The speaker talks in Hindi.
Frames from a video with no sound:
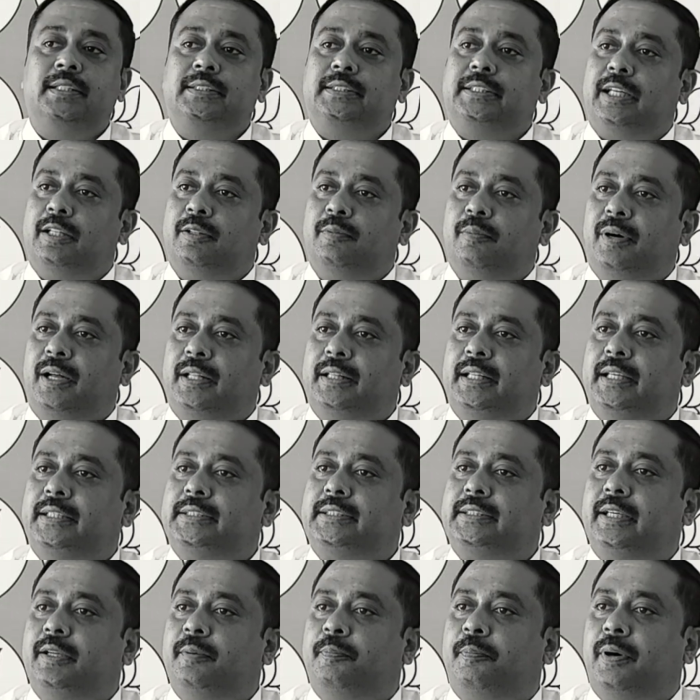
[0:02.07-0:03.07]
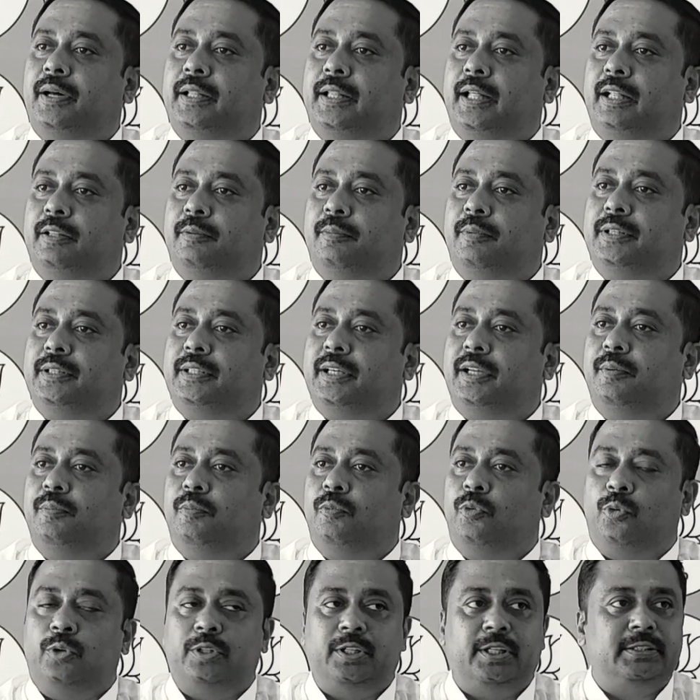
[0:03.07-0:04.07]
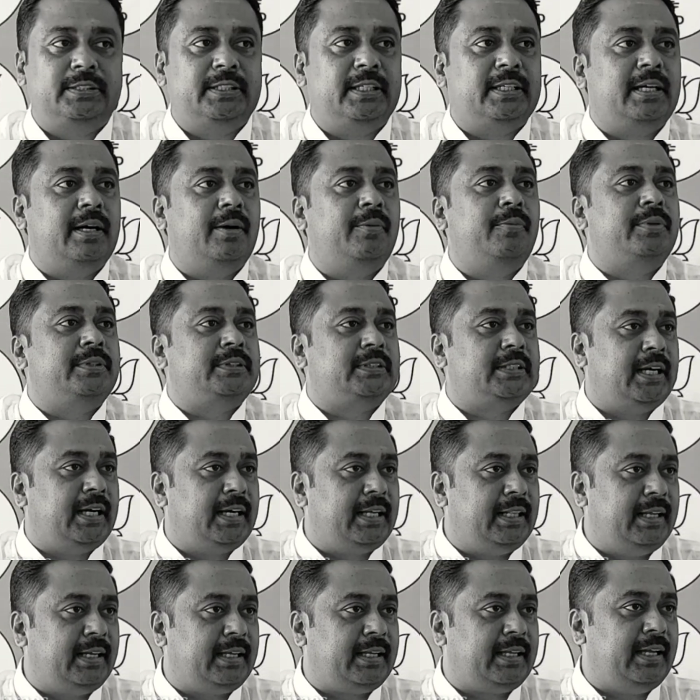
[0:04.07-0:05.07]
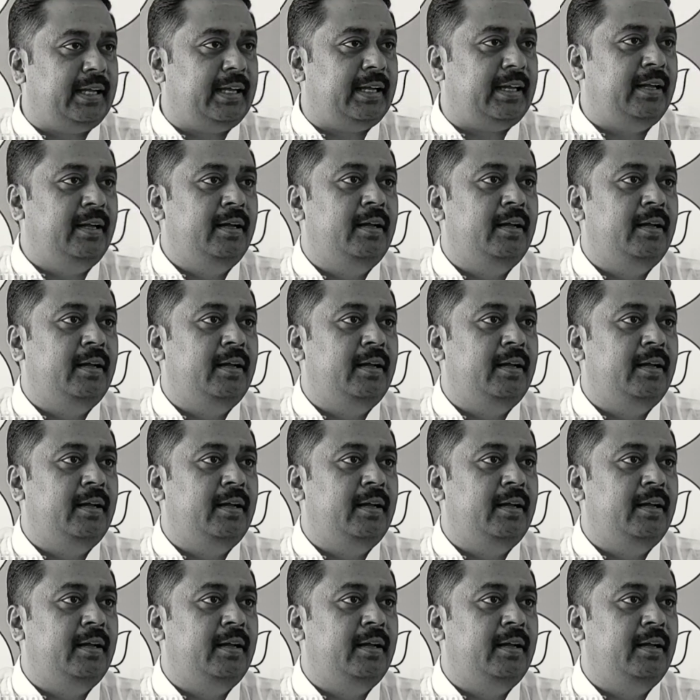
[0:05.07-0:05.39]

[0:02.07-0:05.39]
सम्मान्य श्री प्रधानमंत्री मोदी जी का विचार लेके